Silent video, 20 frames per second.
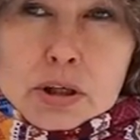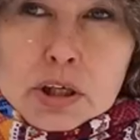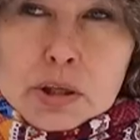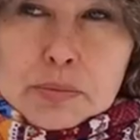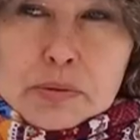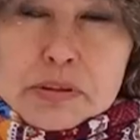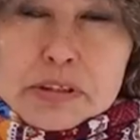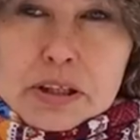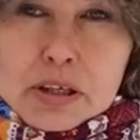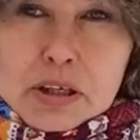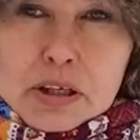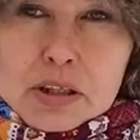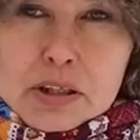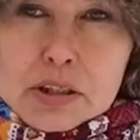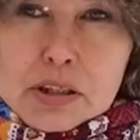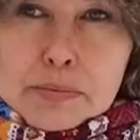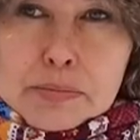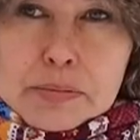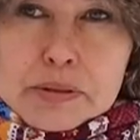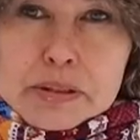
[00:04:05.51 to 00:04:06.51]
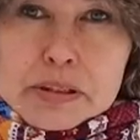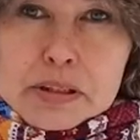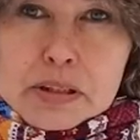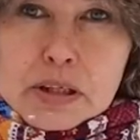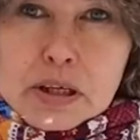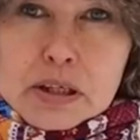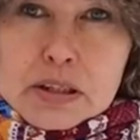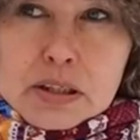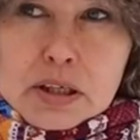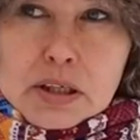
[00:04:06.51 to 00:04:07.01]
и постараться
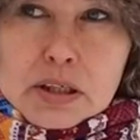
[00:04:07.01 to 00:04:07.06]
поискать